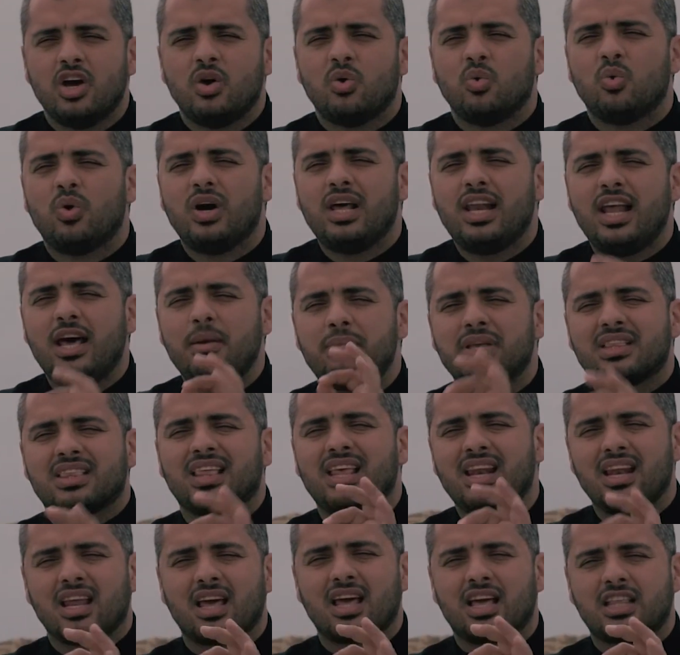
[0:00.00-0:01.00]
ولا
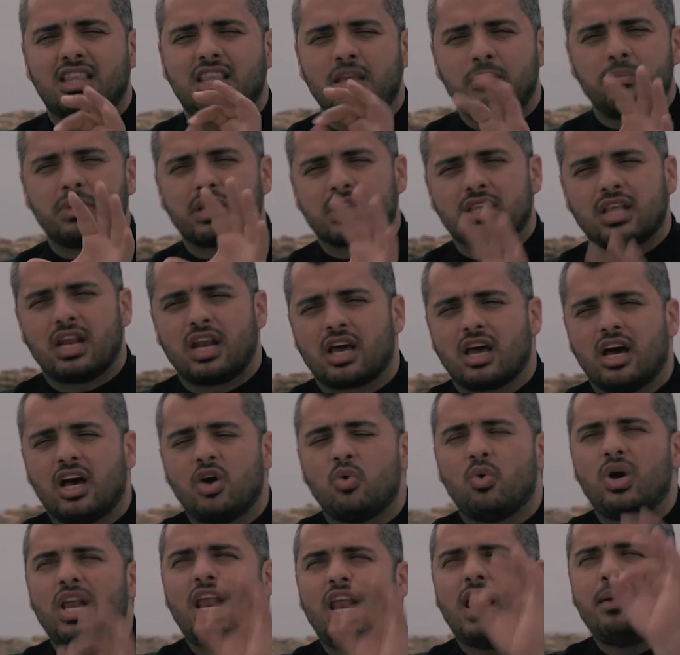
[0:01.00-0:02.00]
بطلقة من طلقات
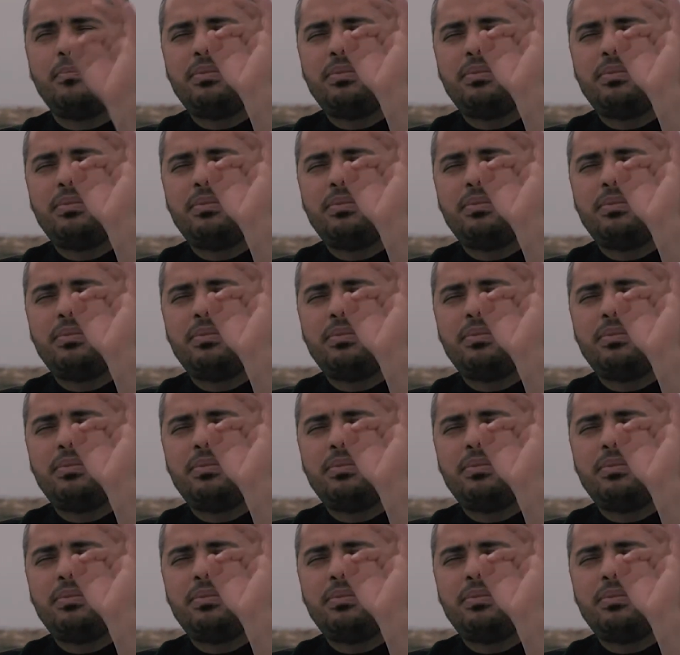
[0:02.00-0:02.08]
ولا